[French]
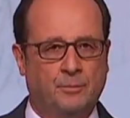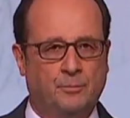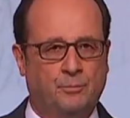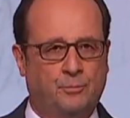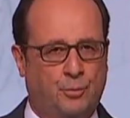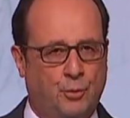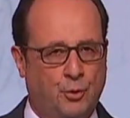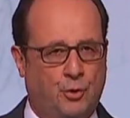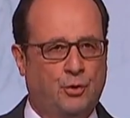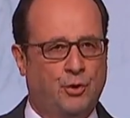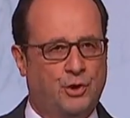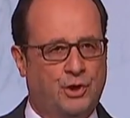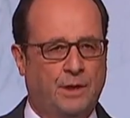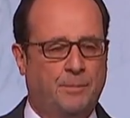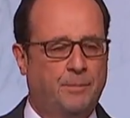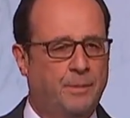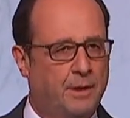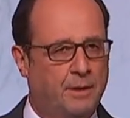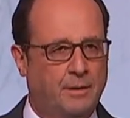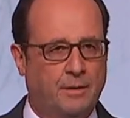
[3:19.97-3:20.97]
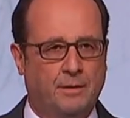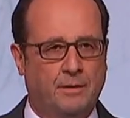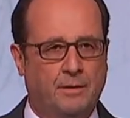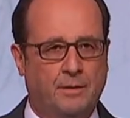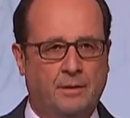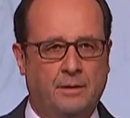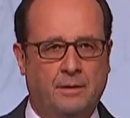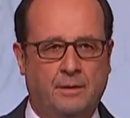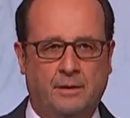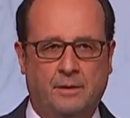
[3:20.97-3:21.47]
Plus que jamais,
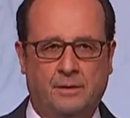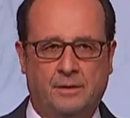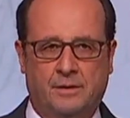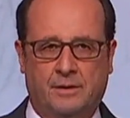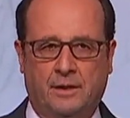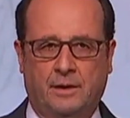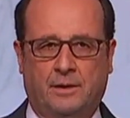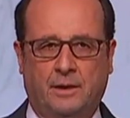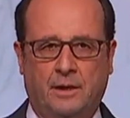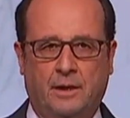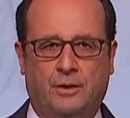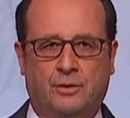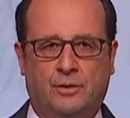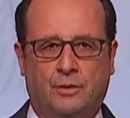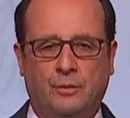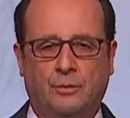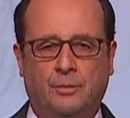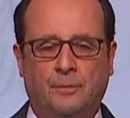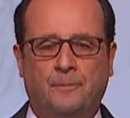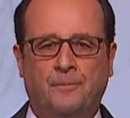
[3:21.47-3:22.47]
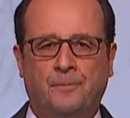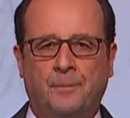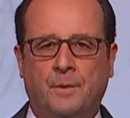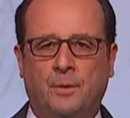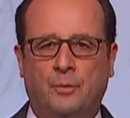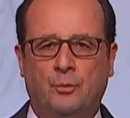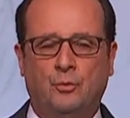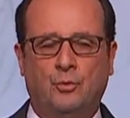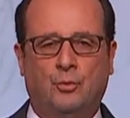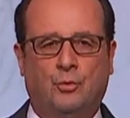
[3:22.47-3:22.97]
cette élection
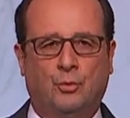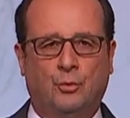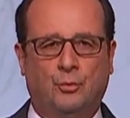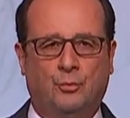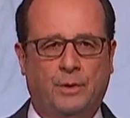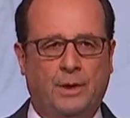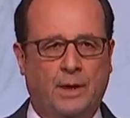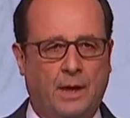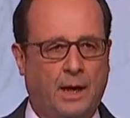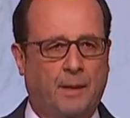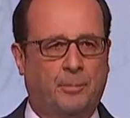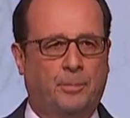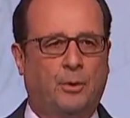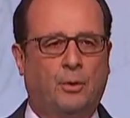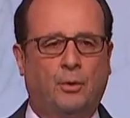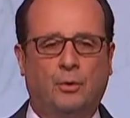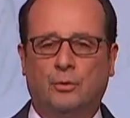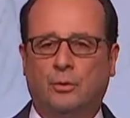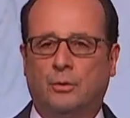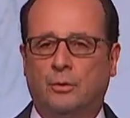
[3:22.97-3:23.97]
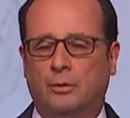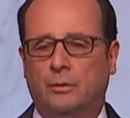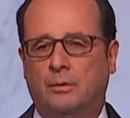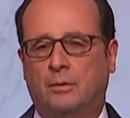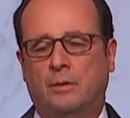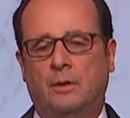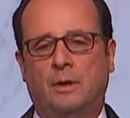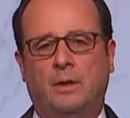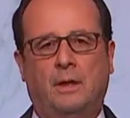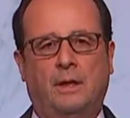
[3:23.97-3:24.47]
nous conduit à prendre
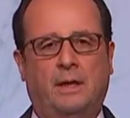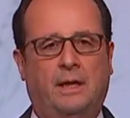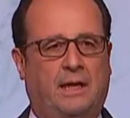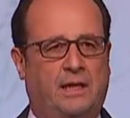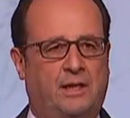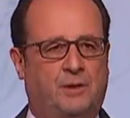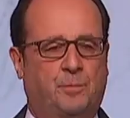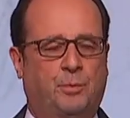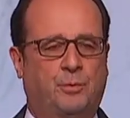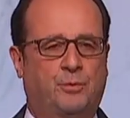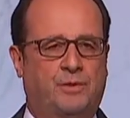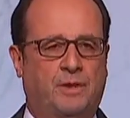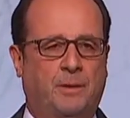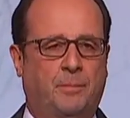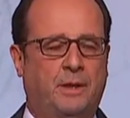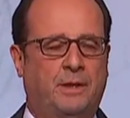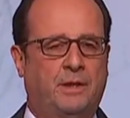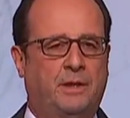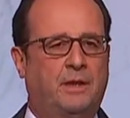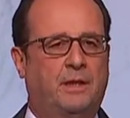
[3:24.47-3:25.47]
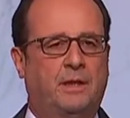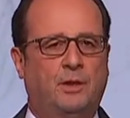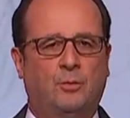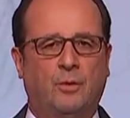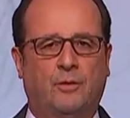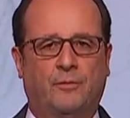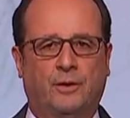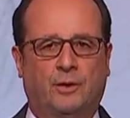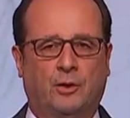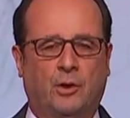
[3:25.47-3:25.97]
les responsabilités qui
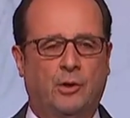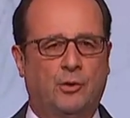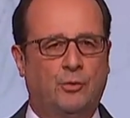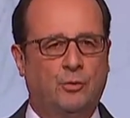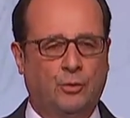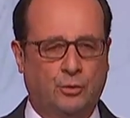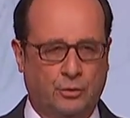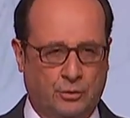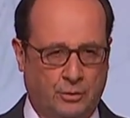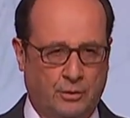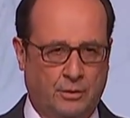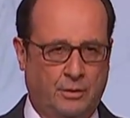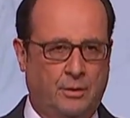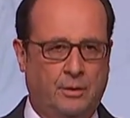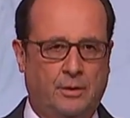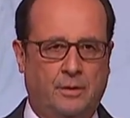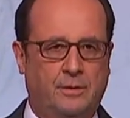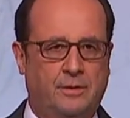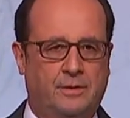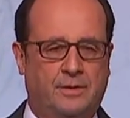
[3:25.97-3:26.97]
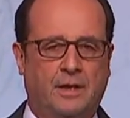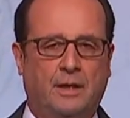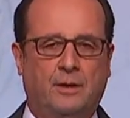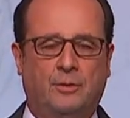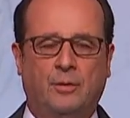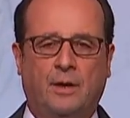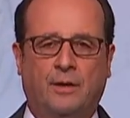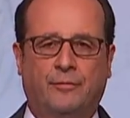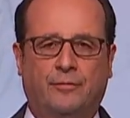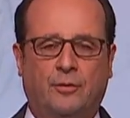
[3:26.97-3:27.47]
doivent être les nôtres celle de
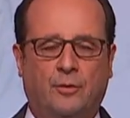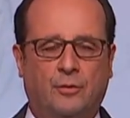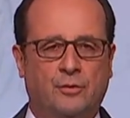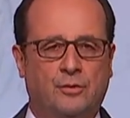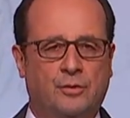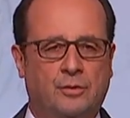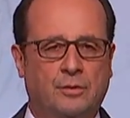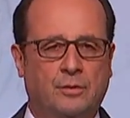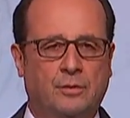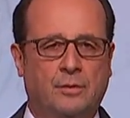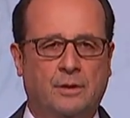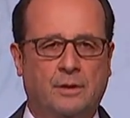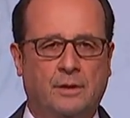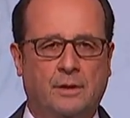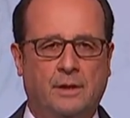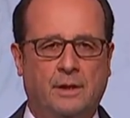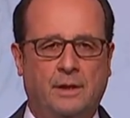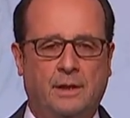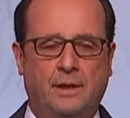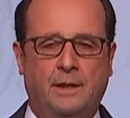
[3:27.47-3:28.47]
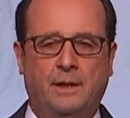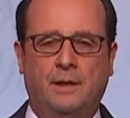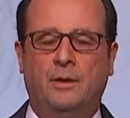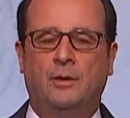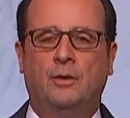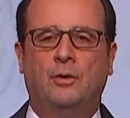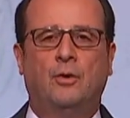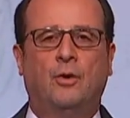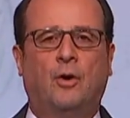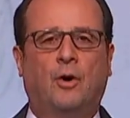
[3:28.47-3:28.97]
la France et
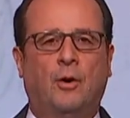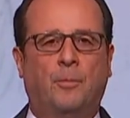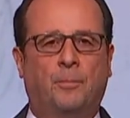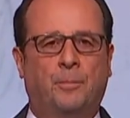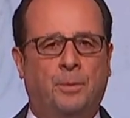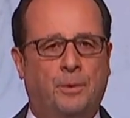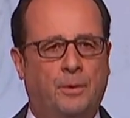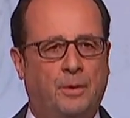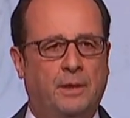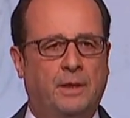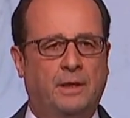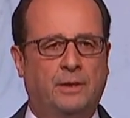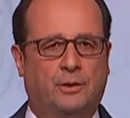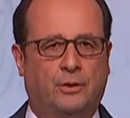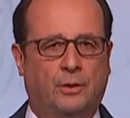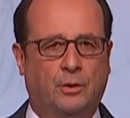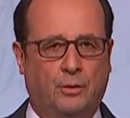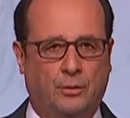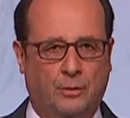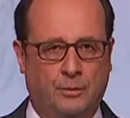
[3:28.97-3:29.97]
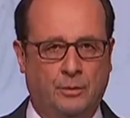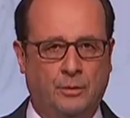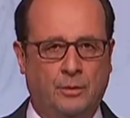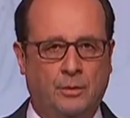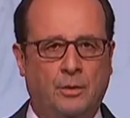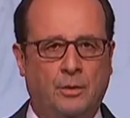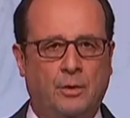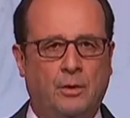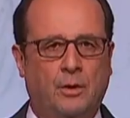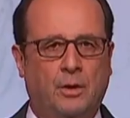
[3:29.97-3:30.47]
l'Europe étant
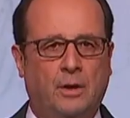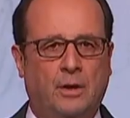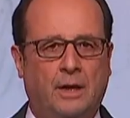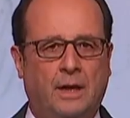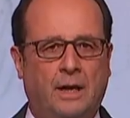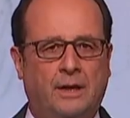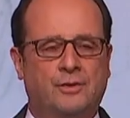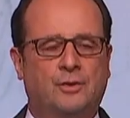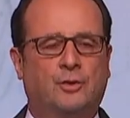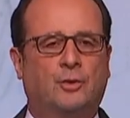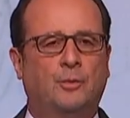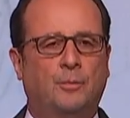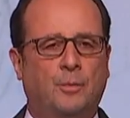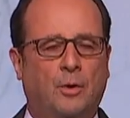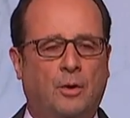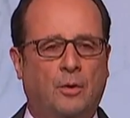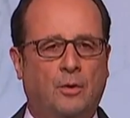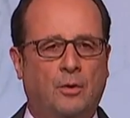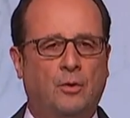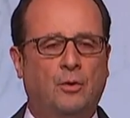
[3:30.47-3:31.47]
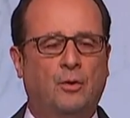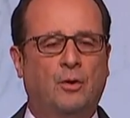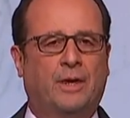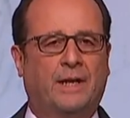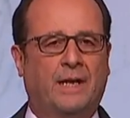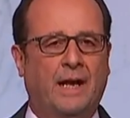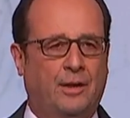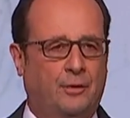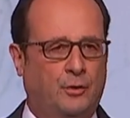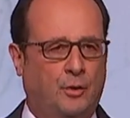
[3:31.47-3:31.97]
l'instrument, le
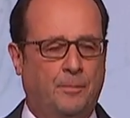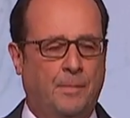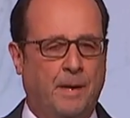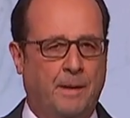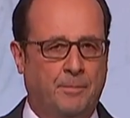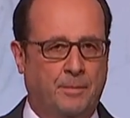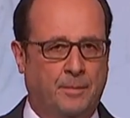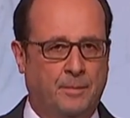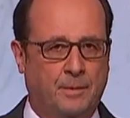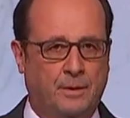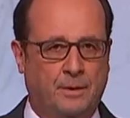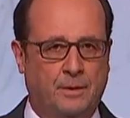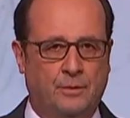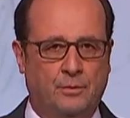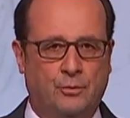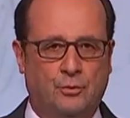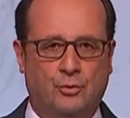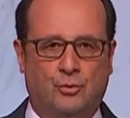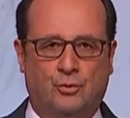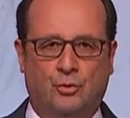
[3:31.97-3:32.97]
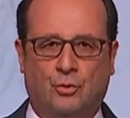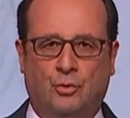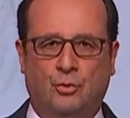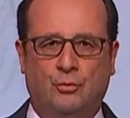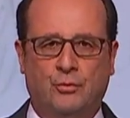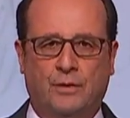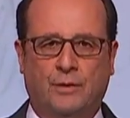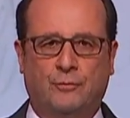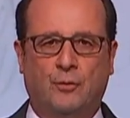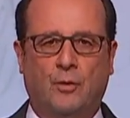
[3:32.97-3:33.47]
cadre même de ce que
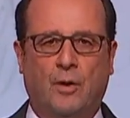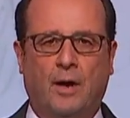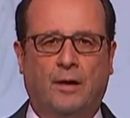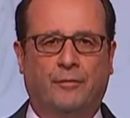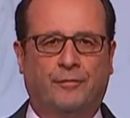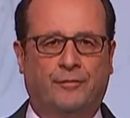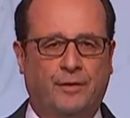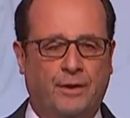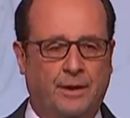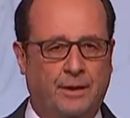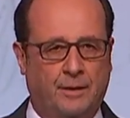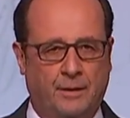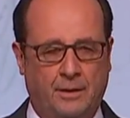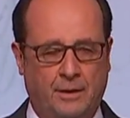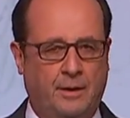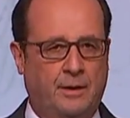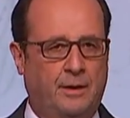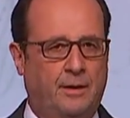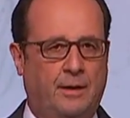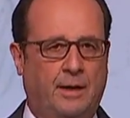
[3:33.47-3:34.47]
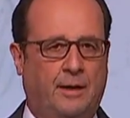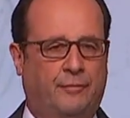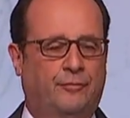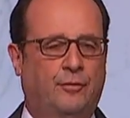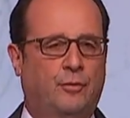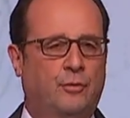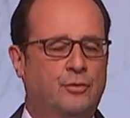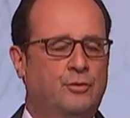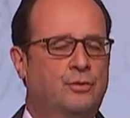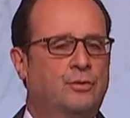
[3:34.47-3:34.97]
nous avons à faire, la
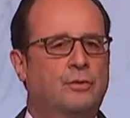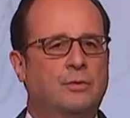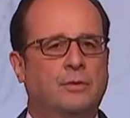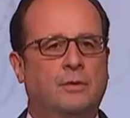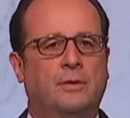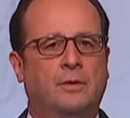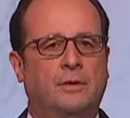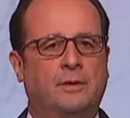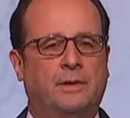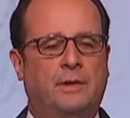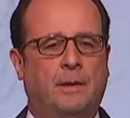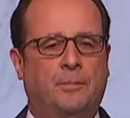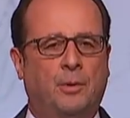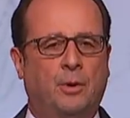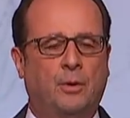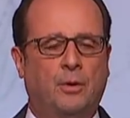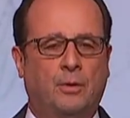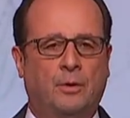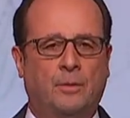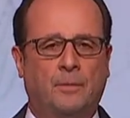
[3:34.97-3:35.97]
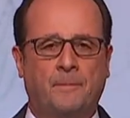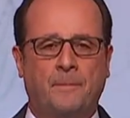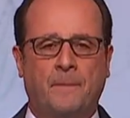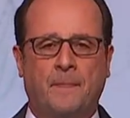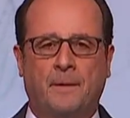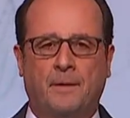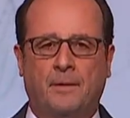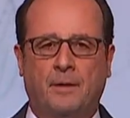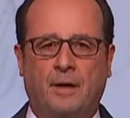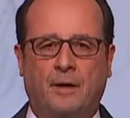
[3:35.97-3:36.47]
France d'abord,
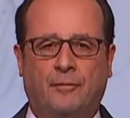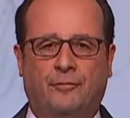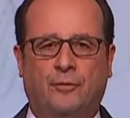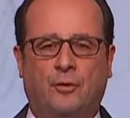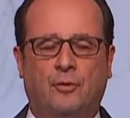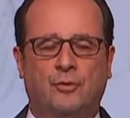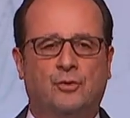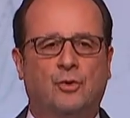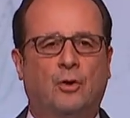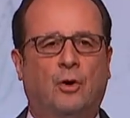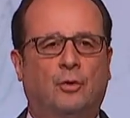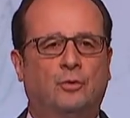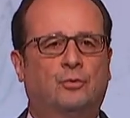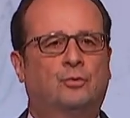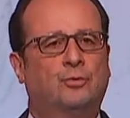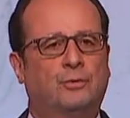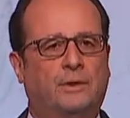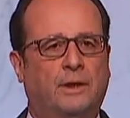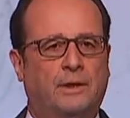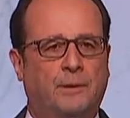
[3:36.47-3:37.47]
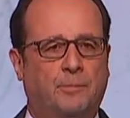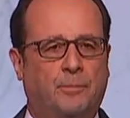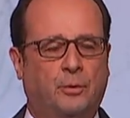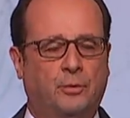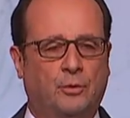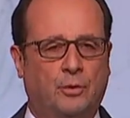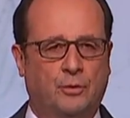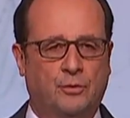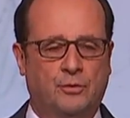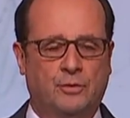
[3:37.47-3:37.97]
la France en toute
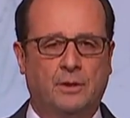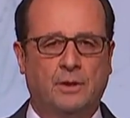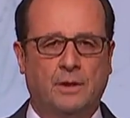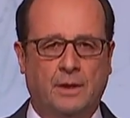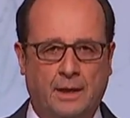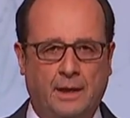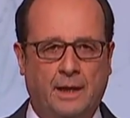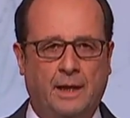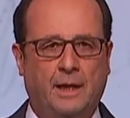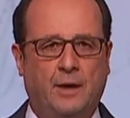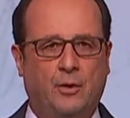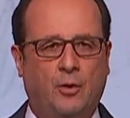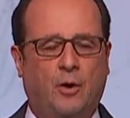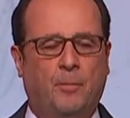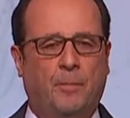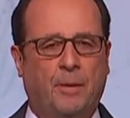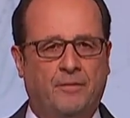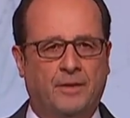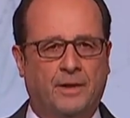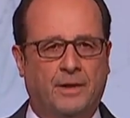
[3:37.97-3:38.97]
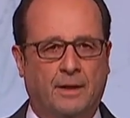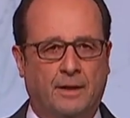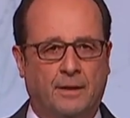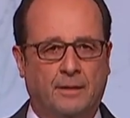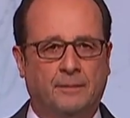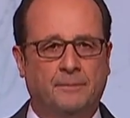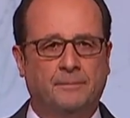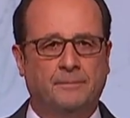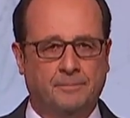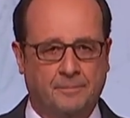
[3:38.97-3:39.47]
indépendance et l'Europe avec elle.
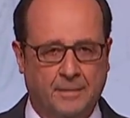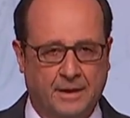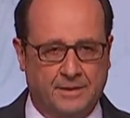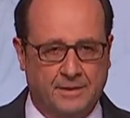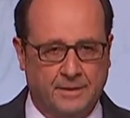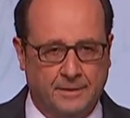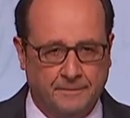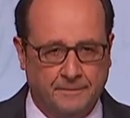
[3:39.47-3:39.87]
Merci.